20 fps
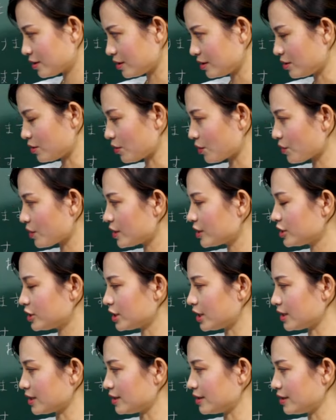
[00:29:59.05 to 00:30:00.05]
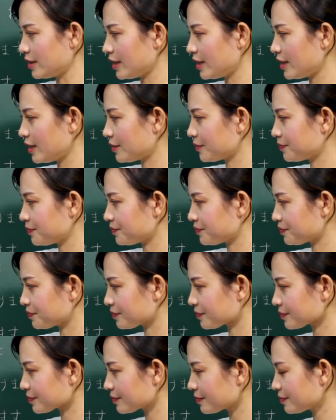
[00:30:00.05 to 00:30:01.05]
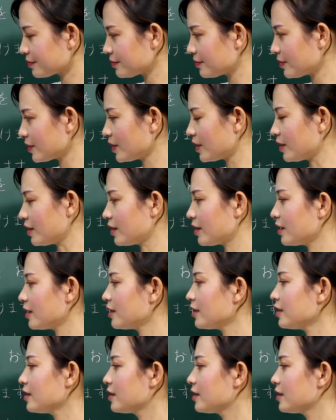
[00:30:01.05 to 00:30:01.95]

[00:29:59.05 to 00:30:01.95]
Đừng quên trợ từ ni nhá.